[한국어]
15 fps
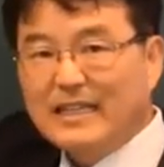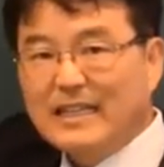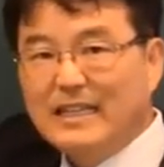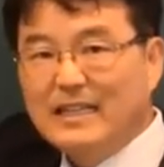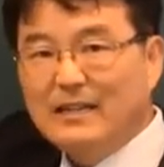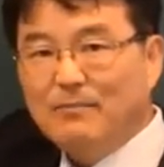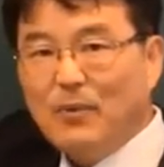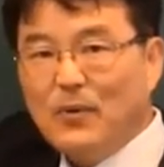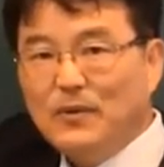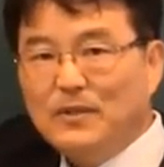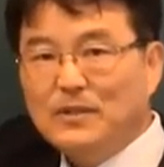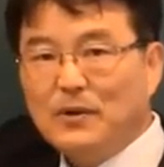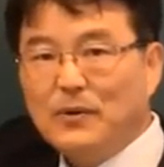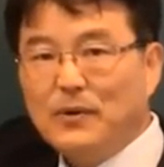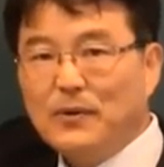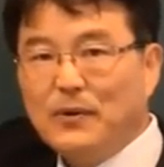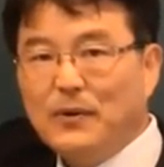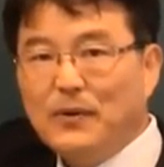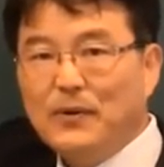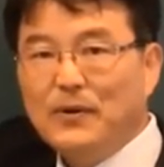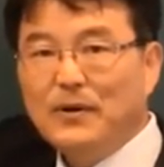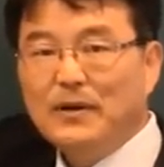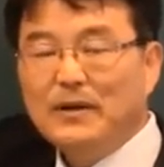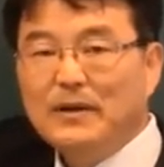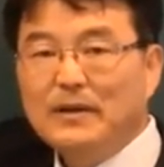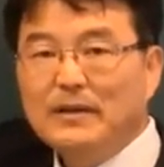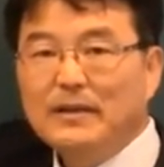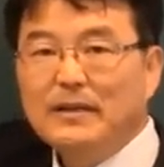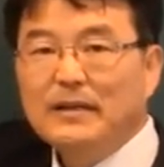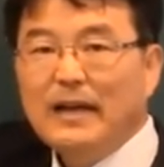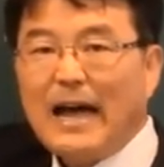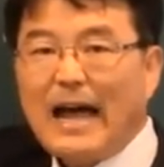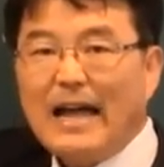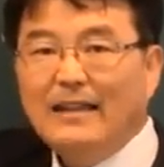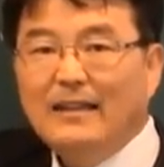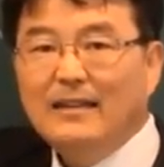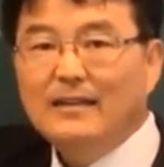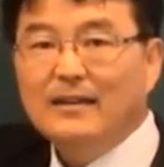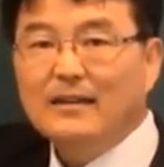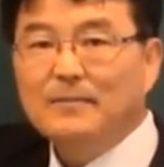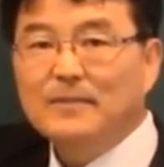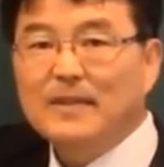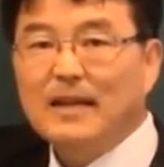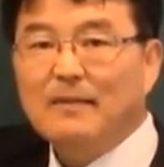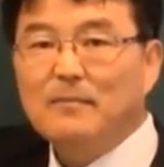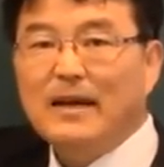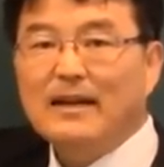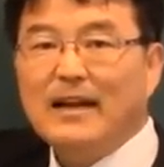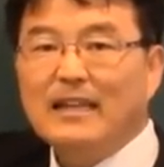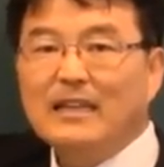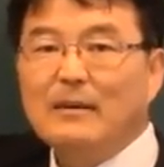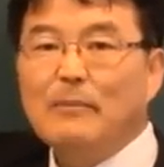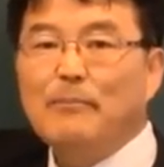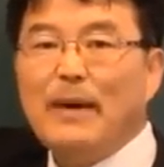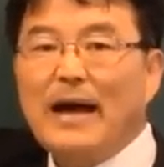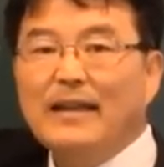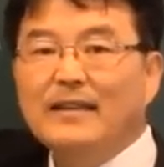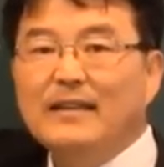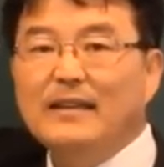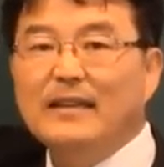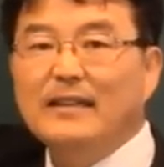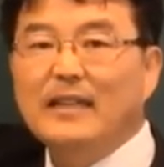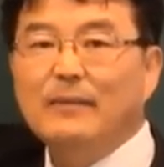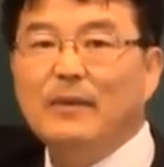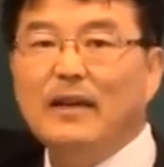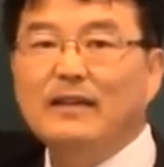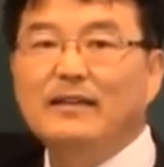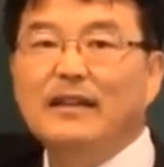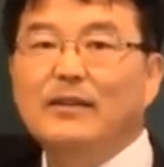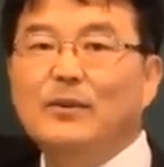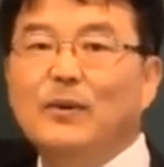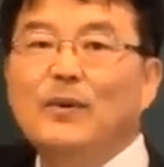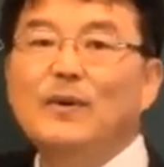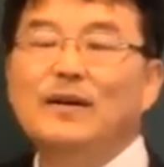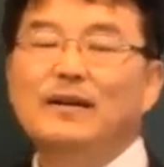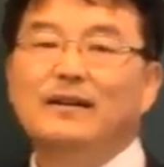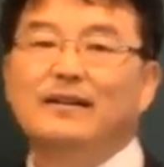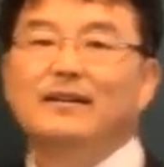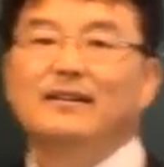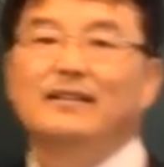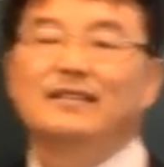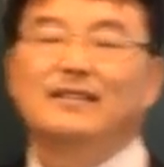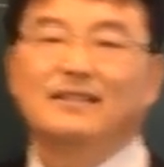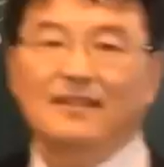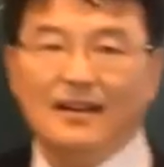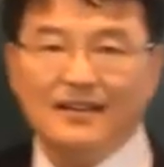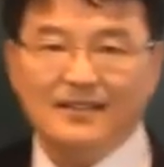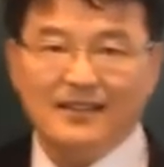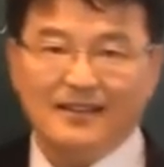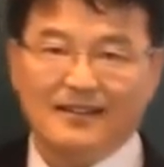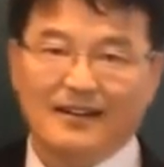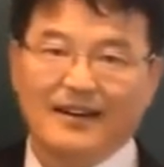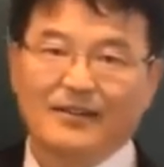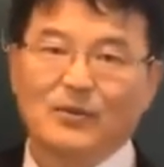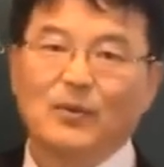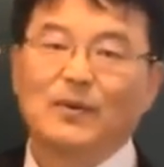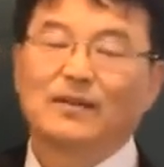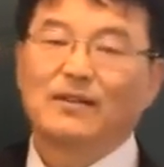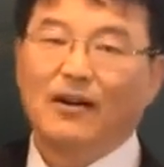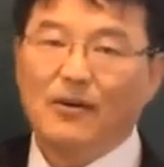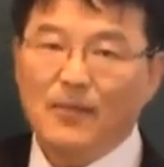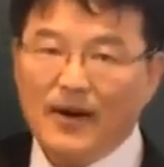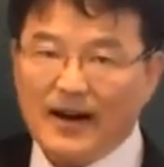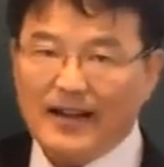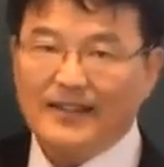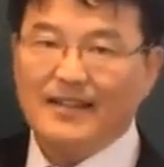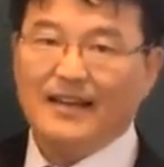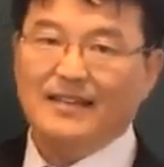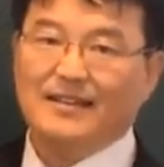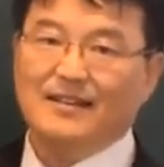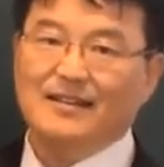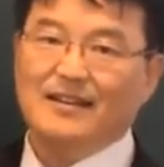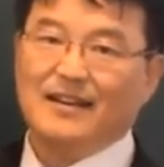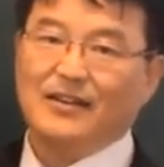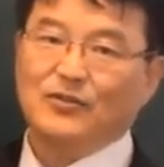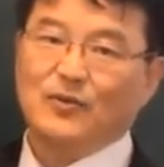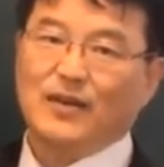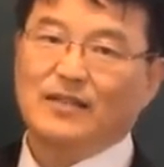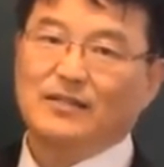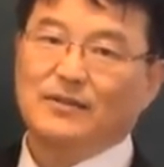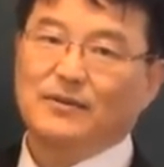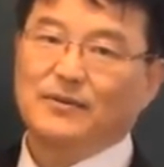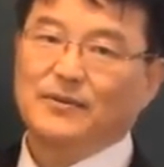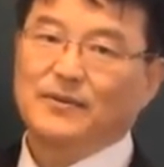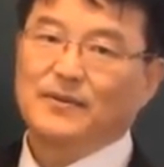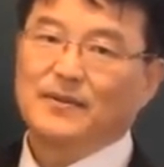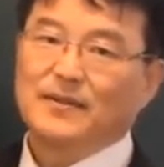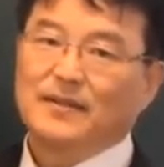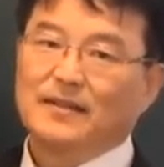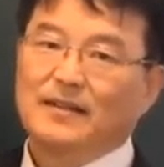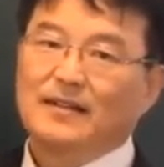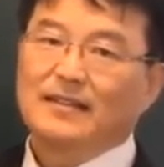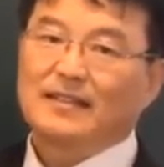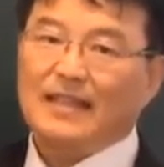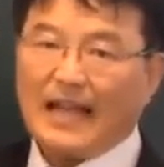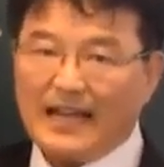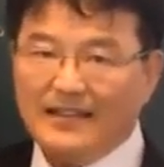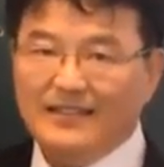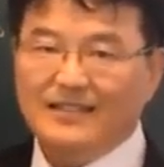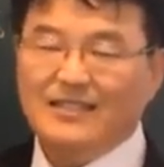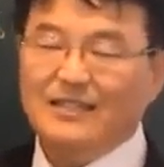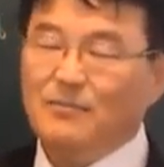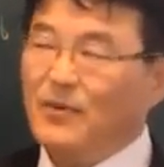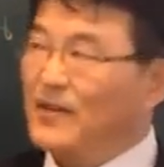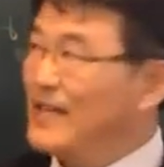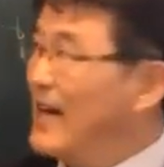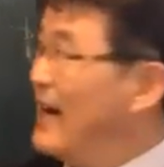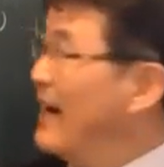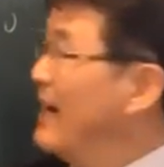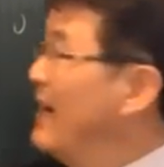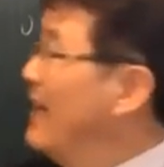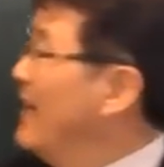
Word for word: 근본적으로 한 여름생만 아니면 반기기 때문에 그래도 찌그락찌그락하고 넘어간다 이걸 이야기해 주겠죠. 단지 뭐냐